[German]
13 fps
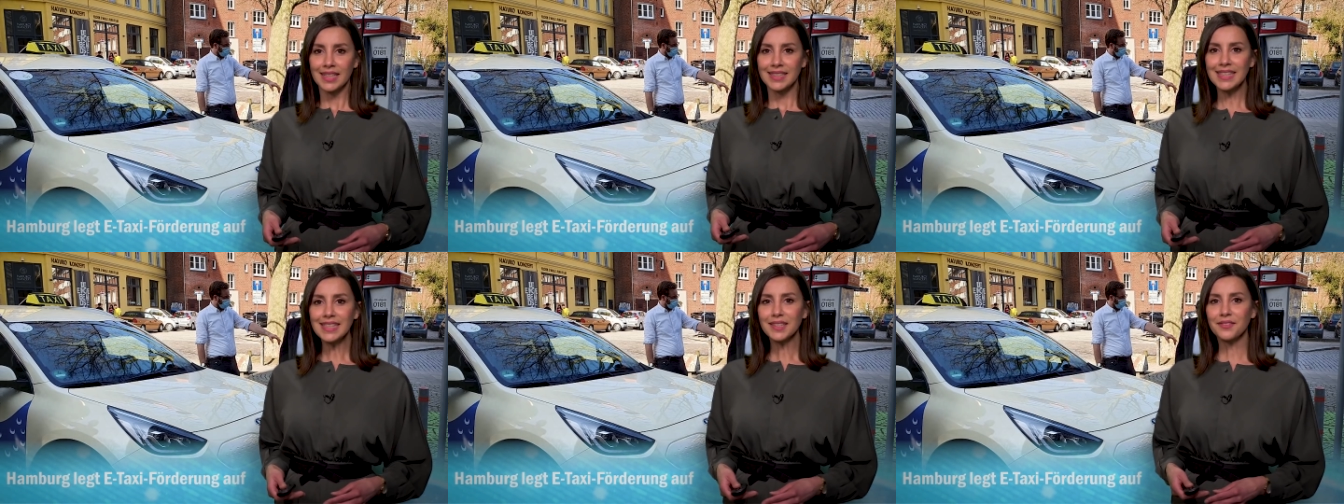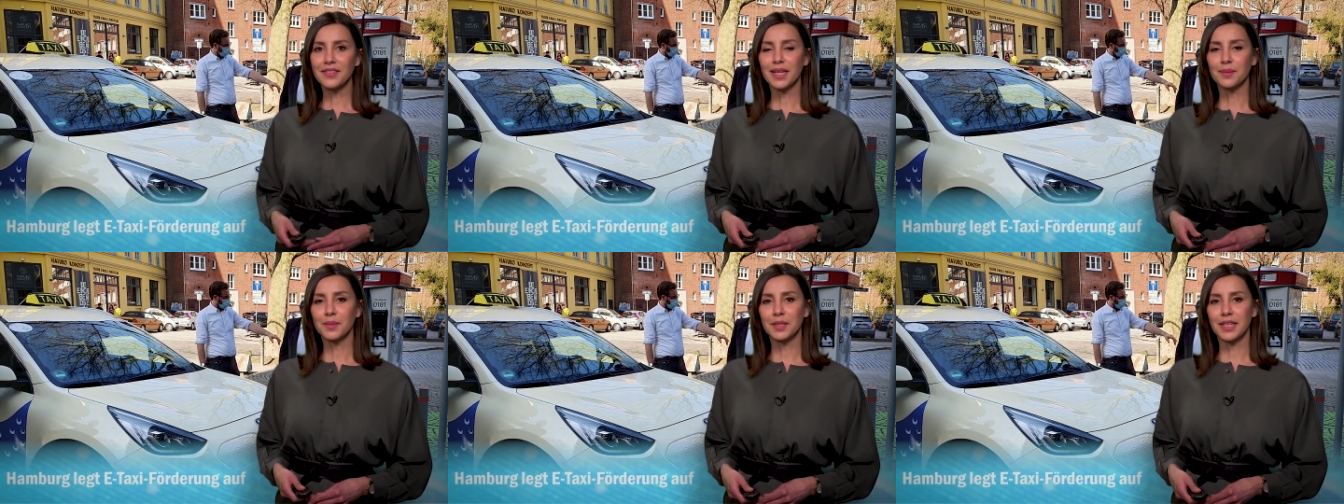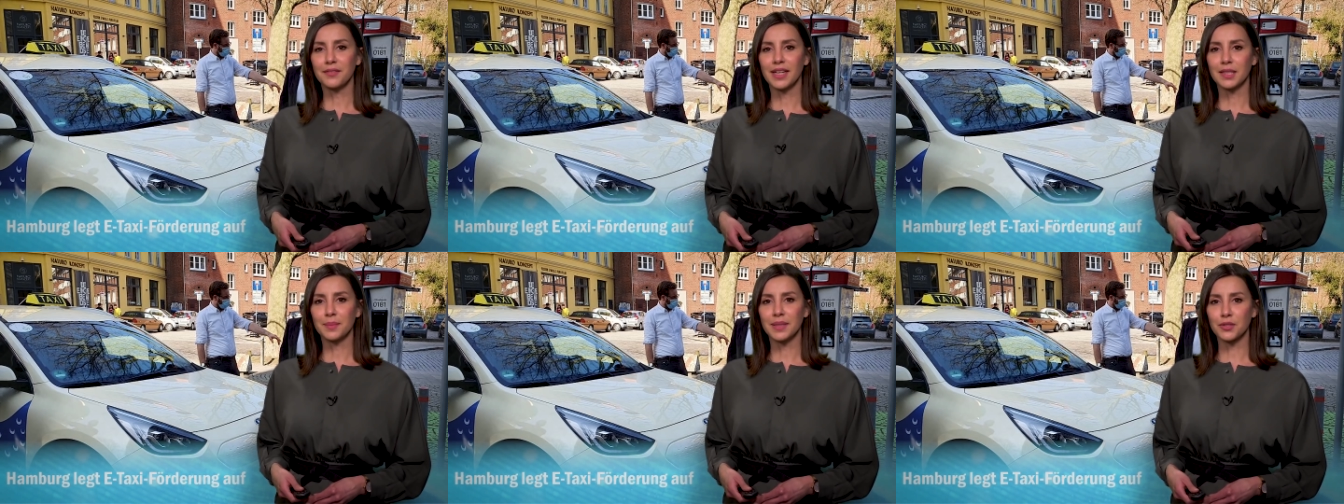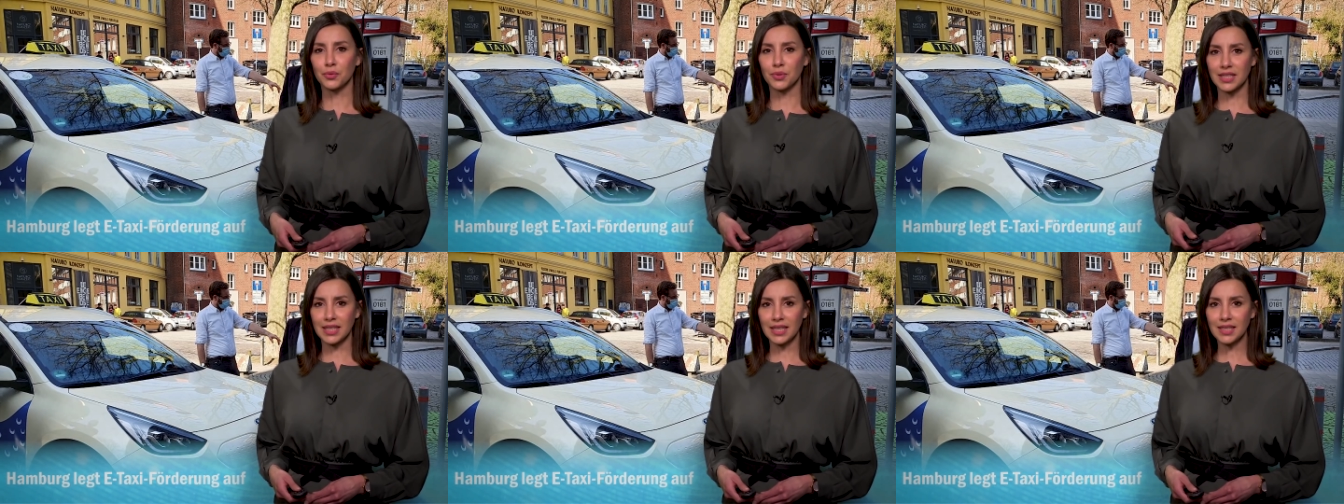Diese werden mit jeweils bis zu
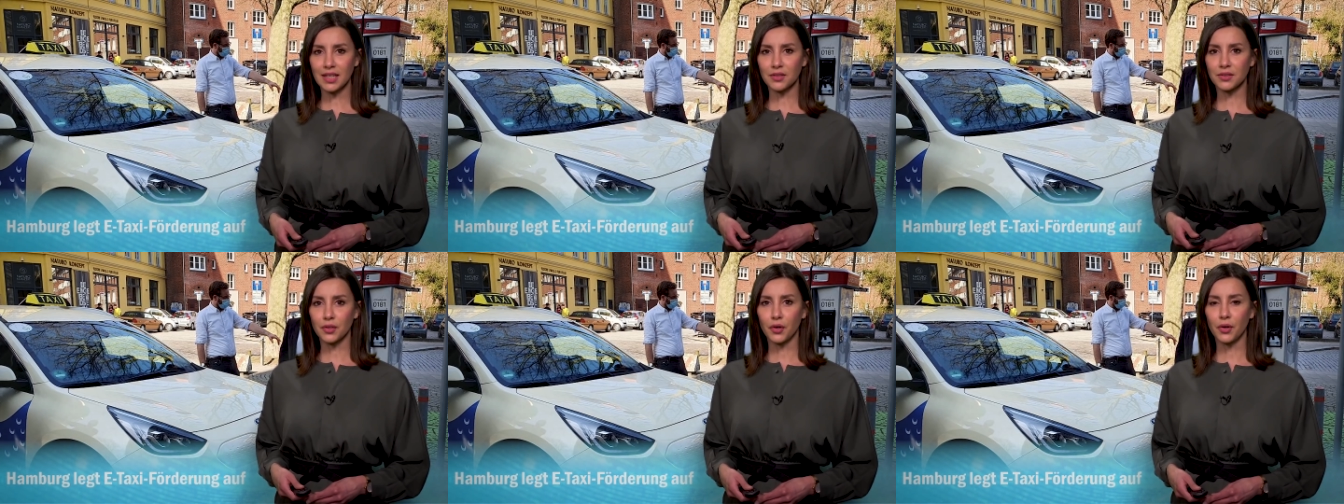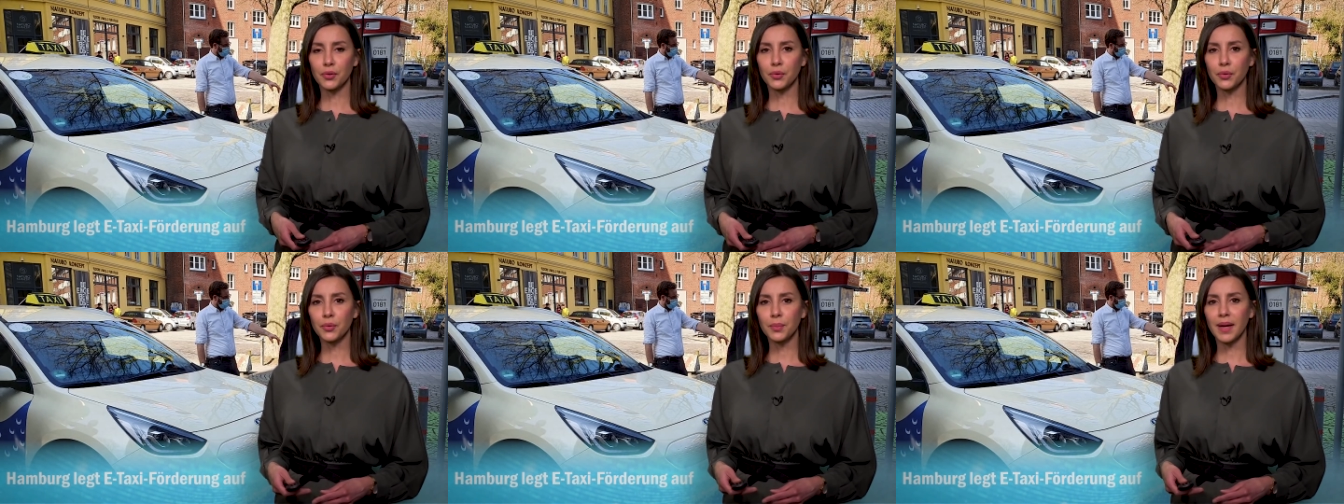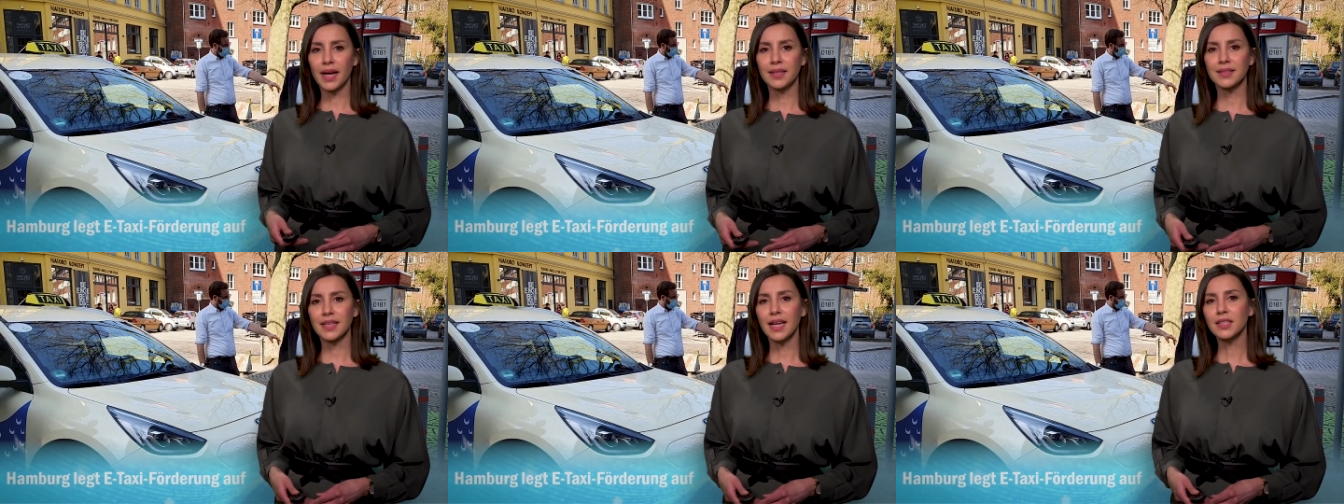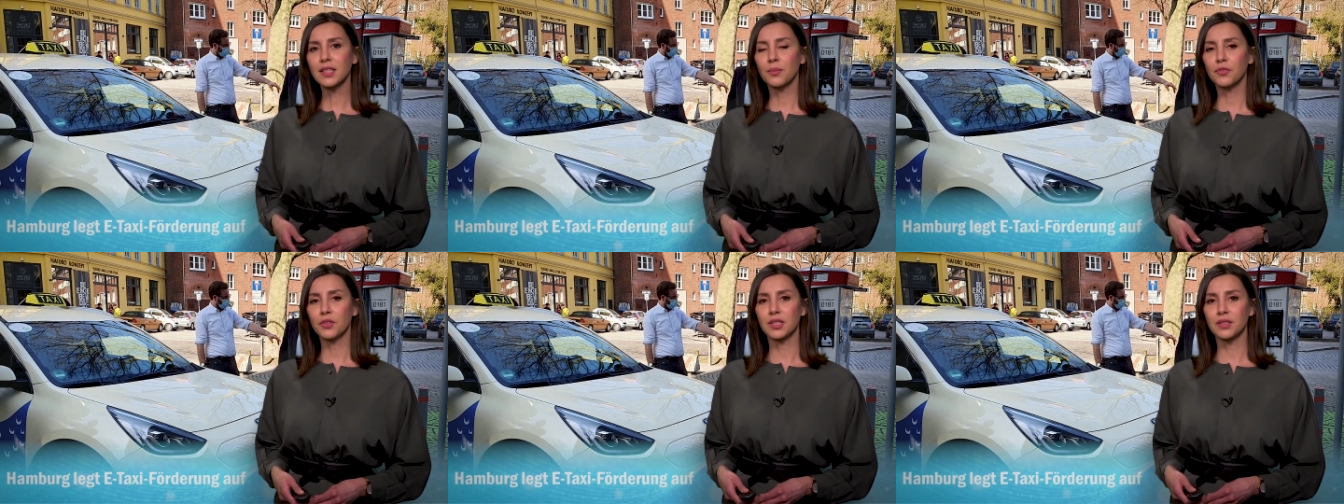10.000 Euro über einen
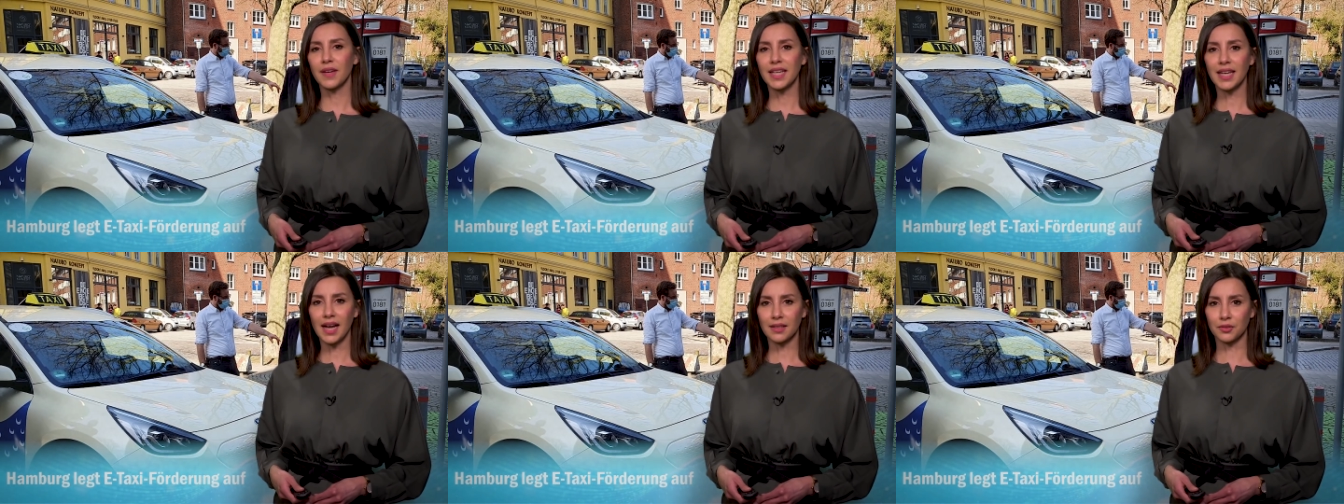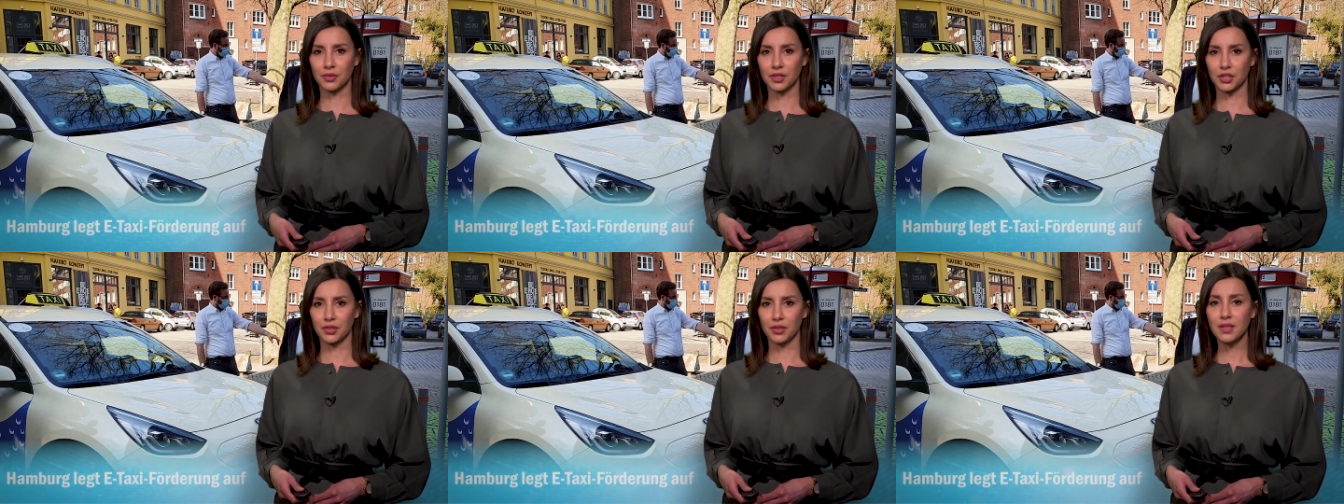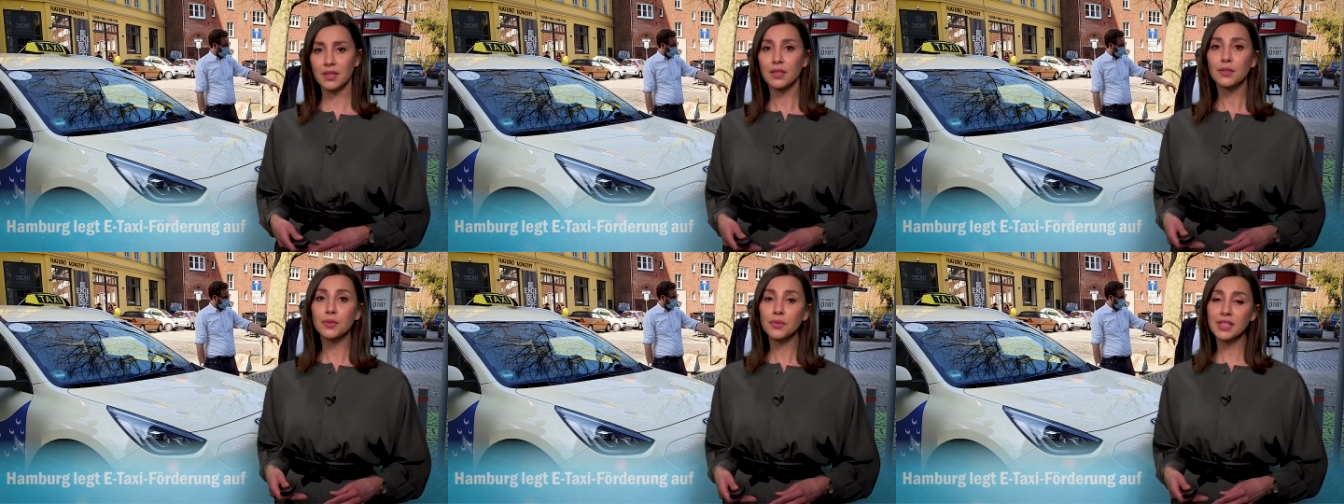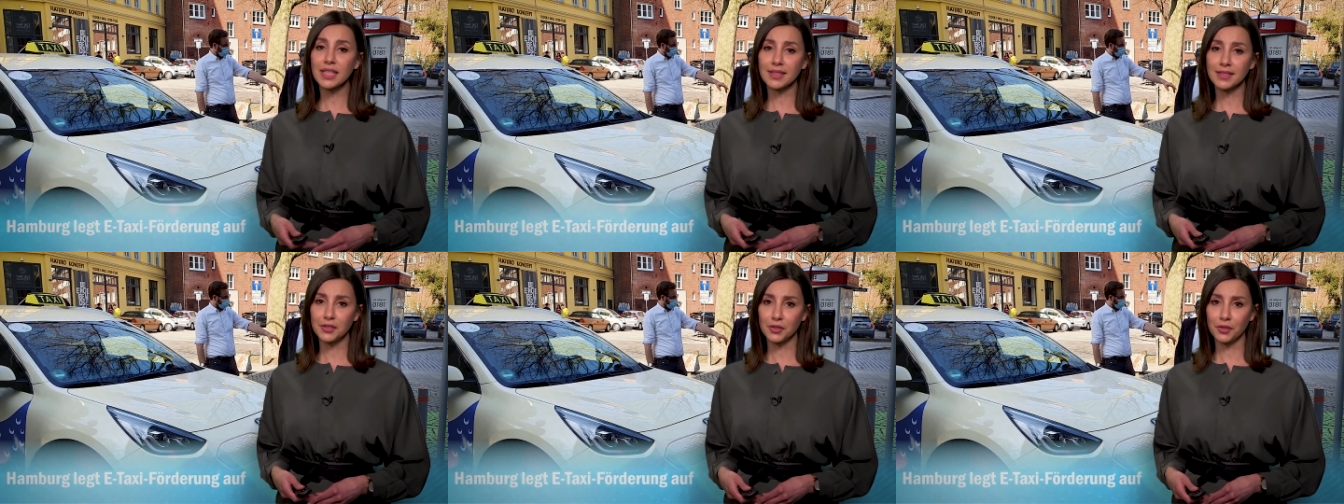Zeitraum von zwei Jahren unterstützt,
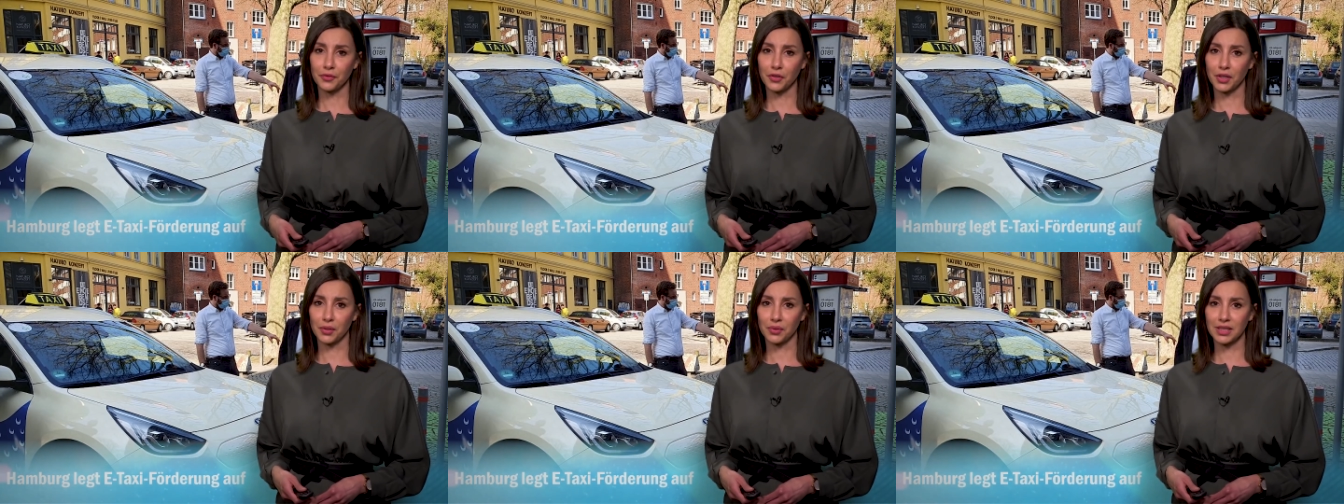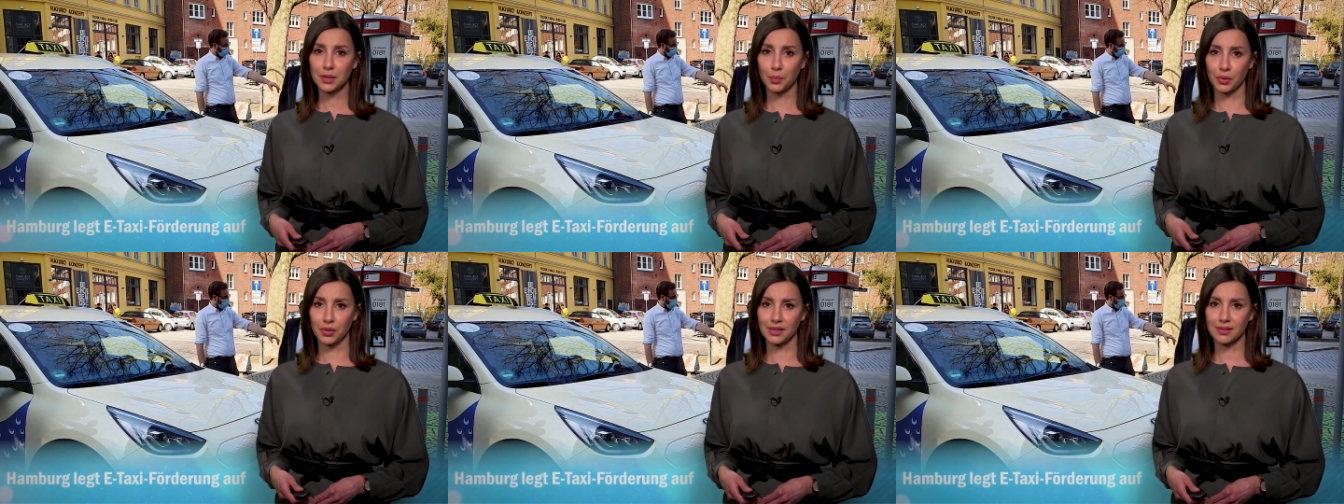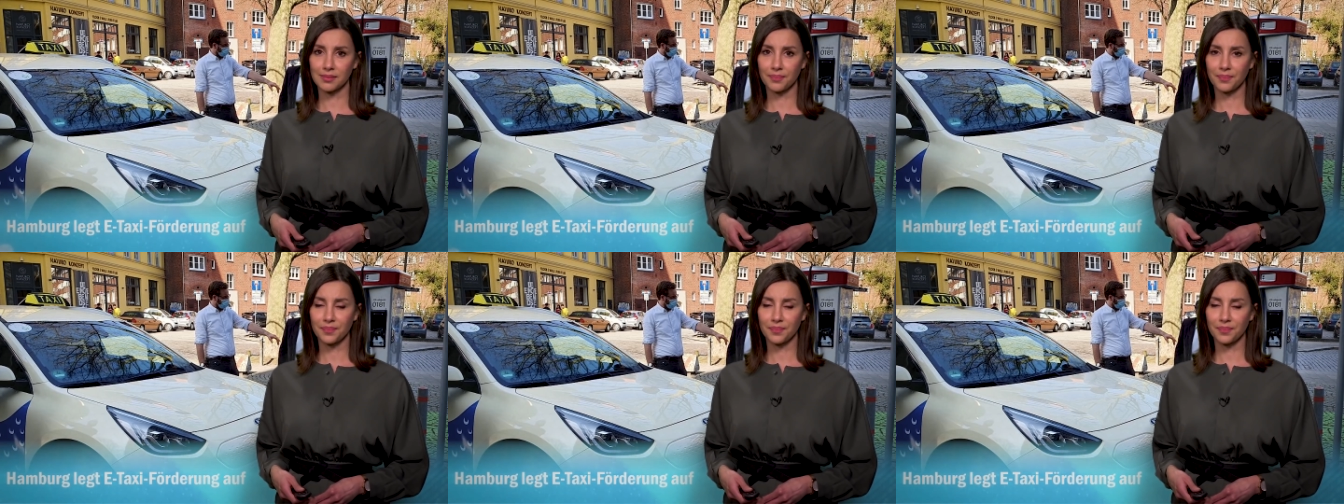zusätzlich zur Förderung des Bundes.